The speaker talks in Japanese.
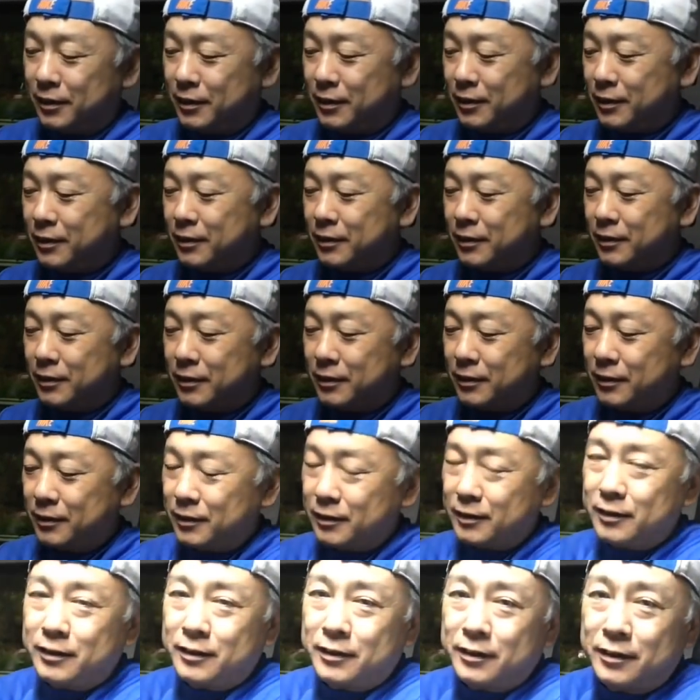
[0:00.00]

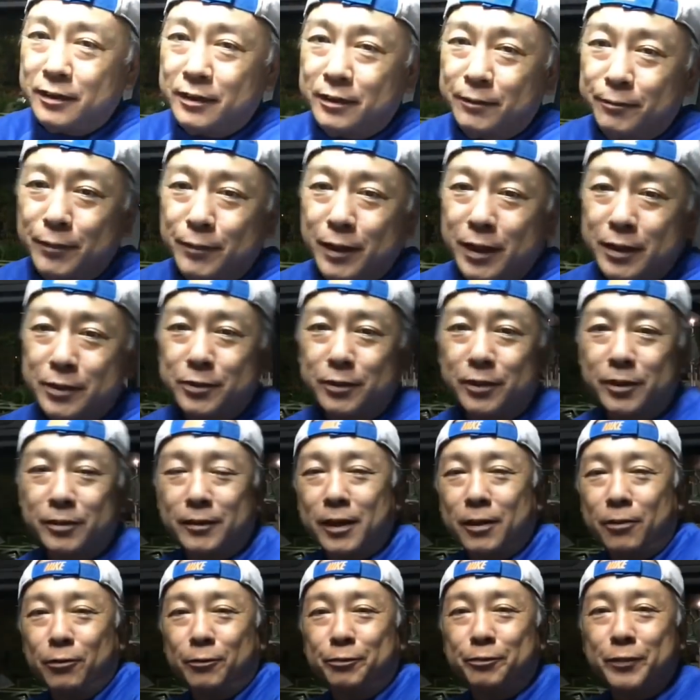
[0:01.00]
えー、まあそれで
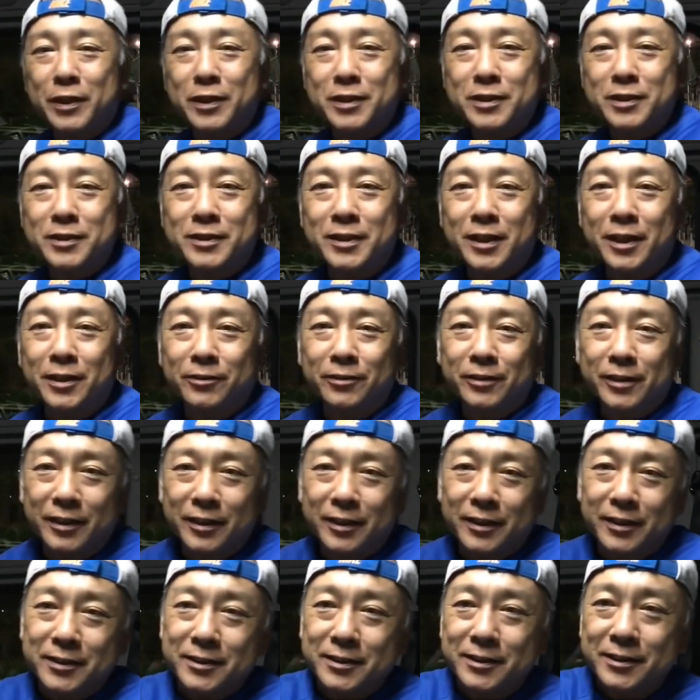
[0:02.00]
は本編スタート
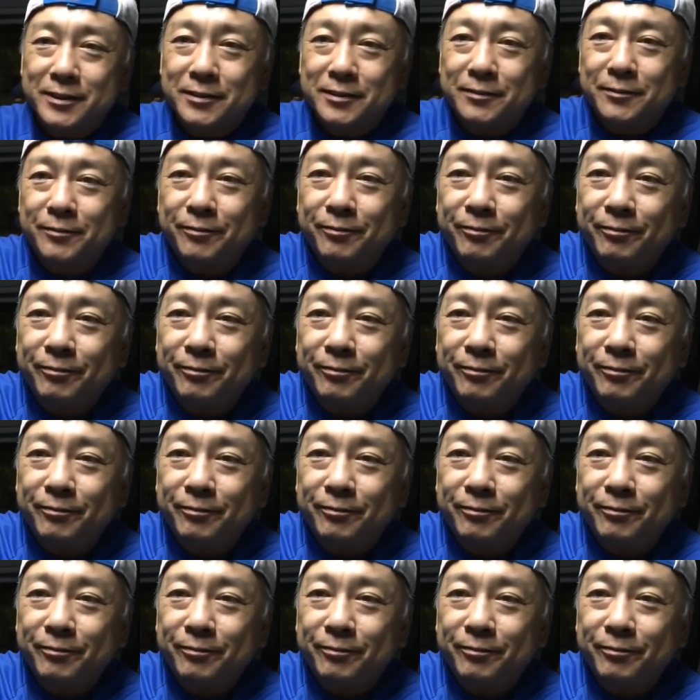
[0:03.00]
です。